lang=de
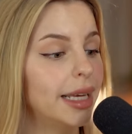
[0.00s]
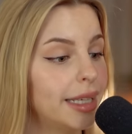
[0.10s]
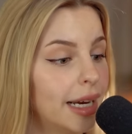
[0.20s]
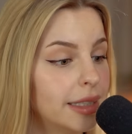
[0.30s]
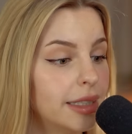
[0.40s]

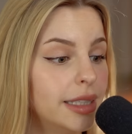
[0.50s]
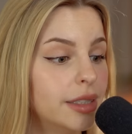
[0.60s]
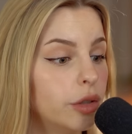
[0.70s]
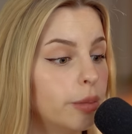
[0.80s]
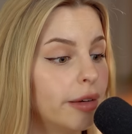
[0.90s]
Ich hatte
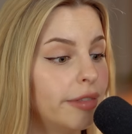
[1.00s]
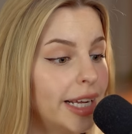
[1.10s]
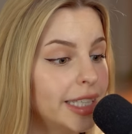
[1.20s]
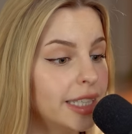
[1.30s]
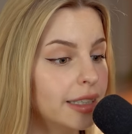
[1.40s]
diese
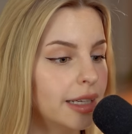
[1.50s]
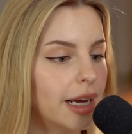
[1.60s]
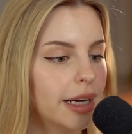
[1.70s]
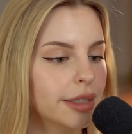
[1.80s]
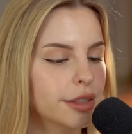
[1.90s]

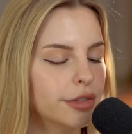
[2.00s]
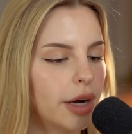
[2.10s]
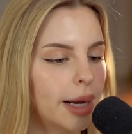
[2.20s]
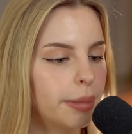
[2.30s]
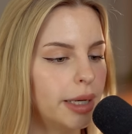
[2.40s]
überwältigende Angst
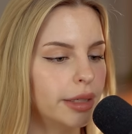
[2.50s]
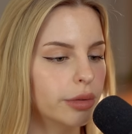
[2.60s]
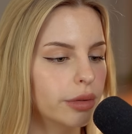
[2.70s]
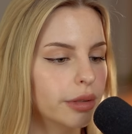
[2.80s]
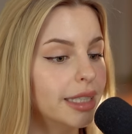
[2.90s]
vor
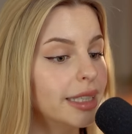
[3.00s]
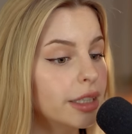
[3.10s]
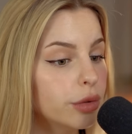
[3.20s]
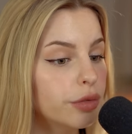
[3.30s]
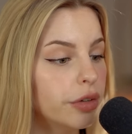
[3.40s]
Ablehnung, die
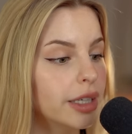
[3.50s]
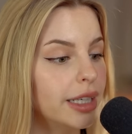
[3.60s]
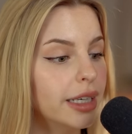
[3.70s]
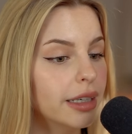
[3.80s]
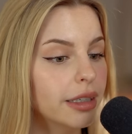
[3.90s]
nicht nur von
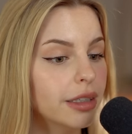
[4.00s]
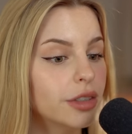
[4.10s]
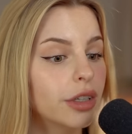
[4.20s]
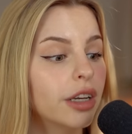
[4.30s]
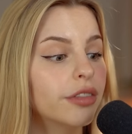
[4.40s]
ihr,
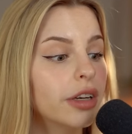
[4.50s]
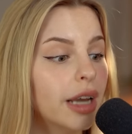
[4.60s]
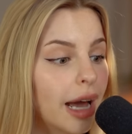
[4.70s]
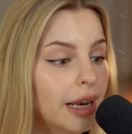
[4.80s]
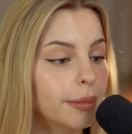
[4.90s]
sondern von
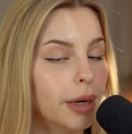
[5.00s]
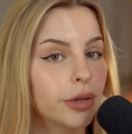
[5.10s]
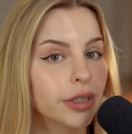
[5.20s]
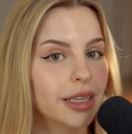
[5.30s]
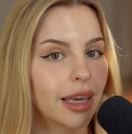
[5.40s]
allem
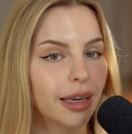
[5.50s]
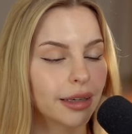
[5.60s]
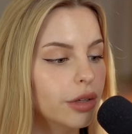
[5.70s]
ausging.